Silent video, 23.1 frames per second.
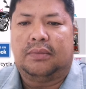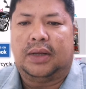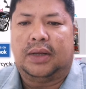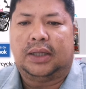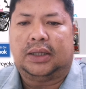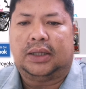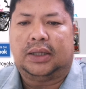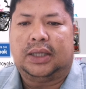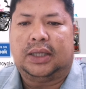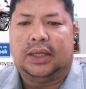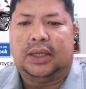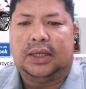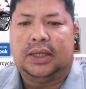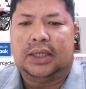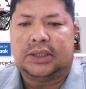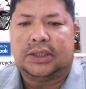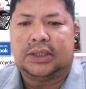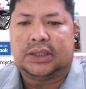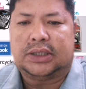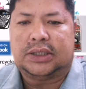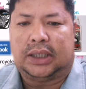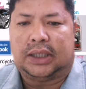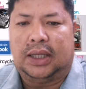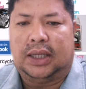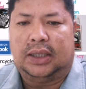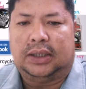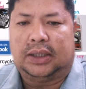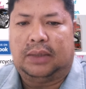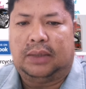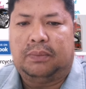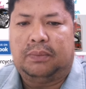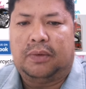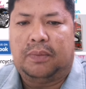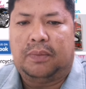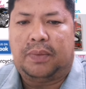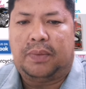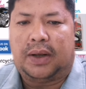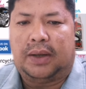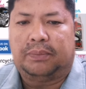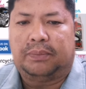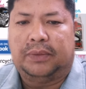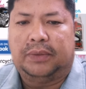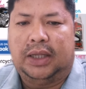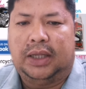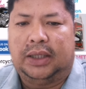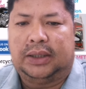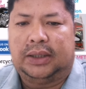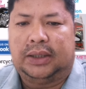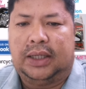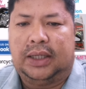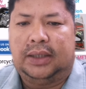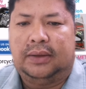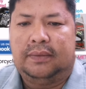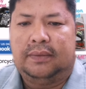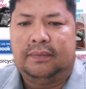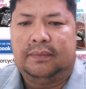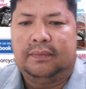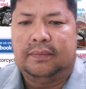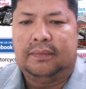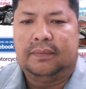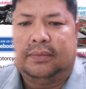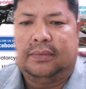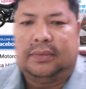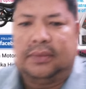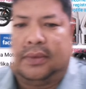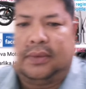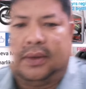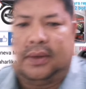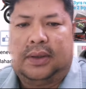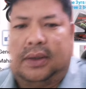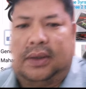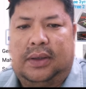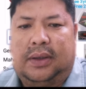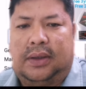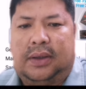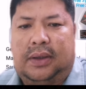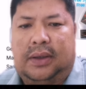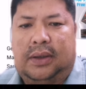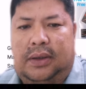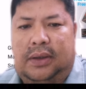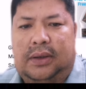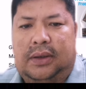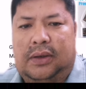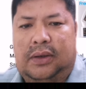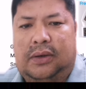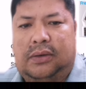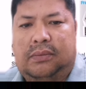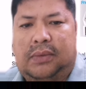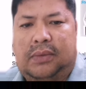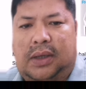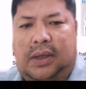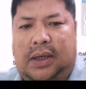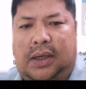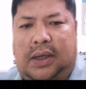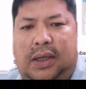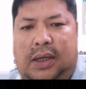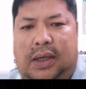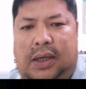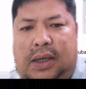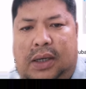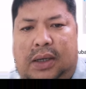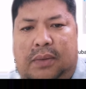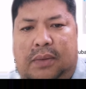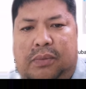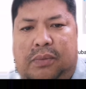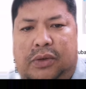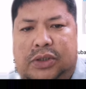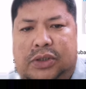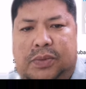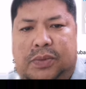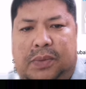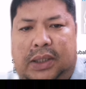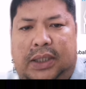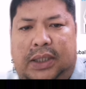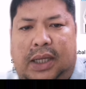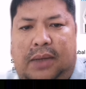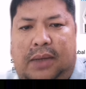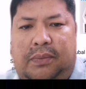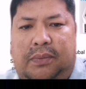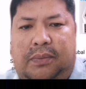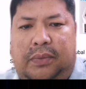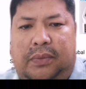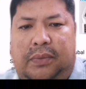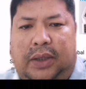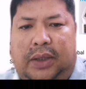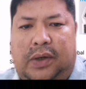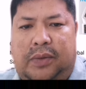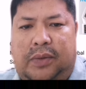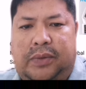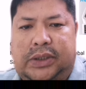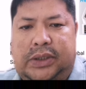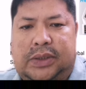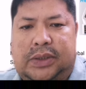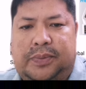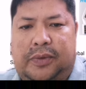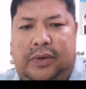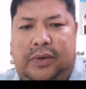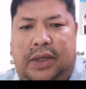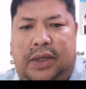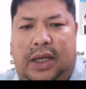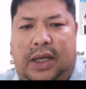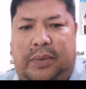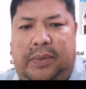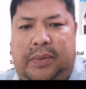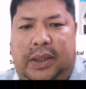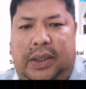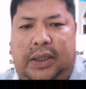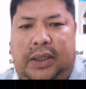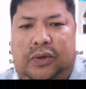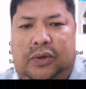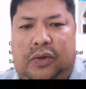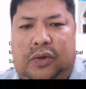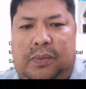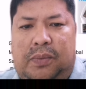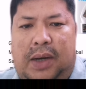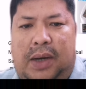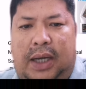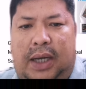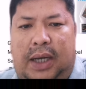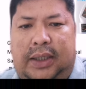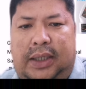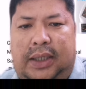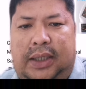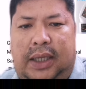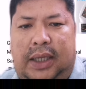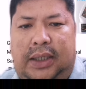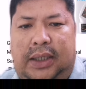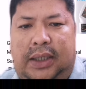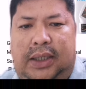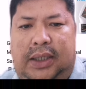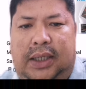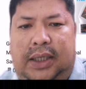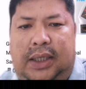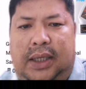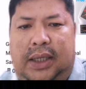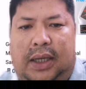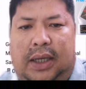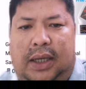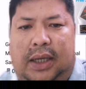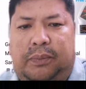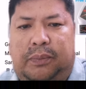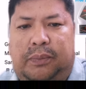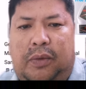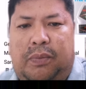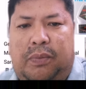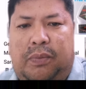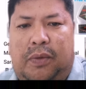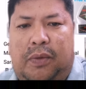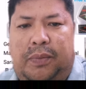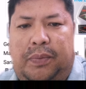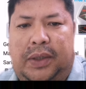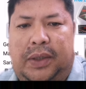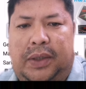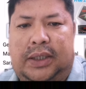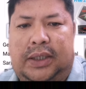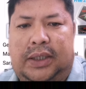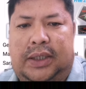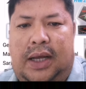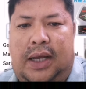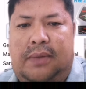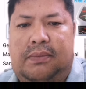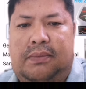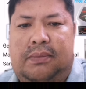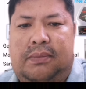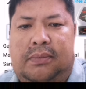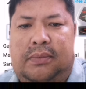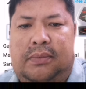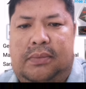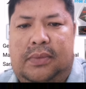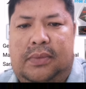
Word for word: Monthly, less 300 po pag updated. Yun mga boss madam, requirements po na. Qualify at income.